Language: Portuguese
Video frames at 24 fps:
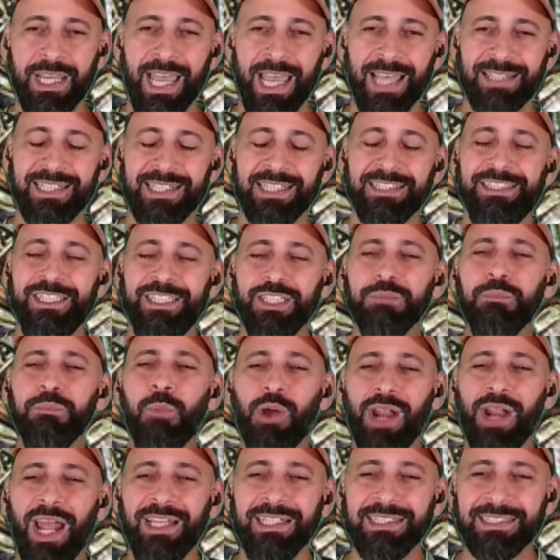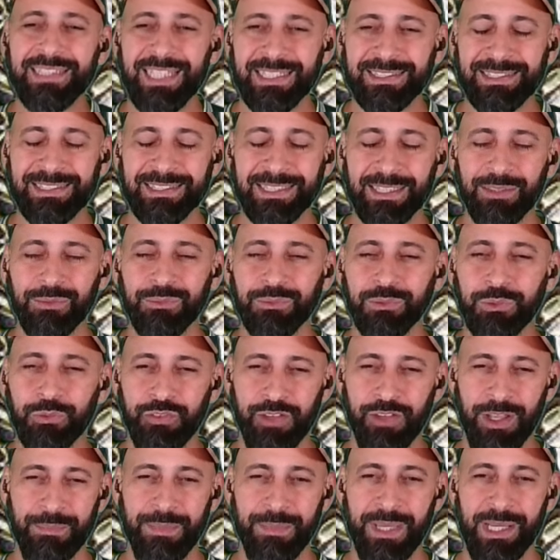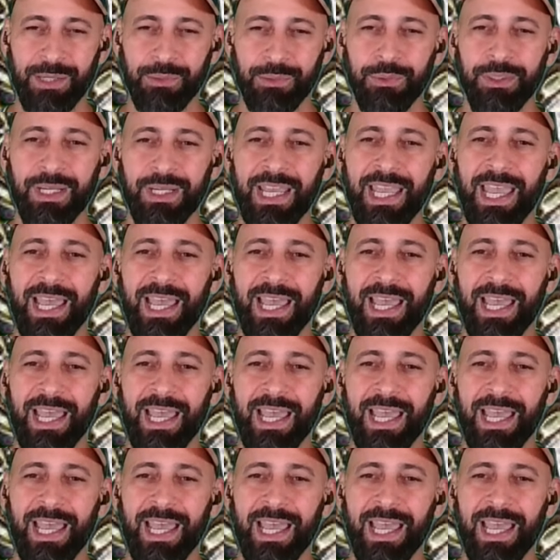essa desmoralização do Flamengo,